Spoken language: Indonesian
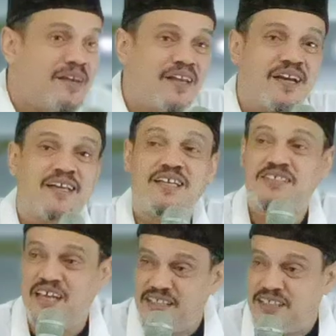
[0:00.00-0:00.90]
Karena
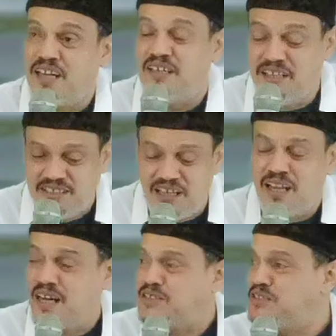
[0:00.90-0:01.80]
setan ini
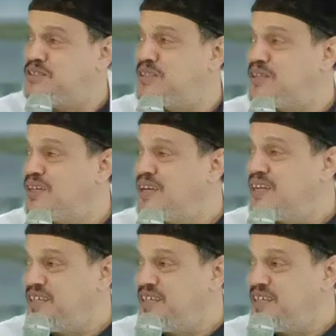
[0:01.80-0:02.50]
jelas di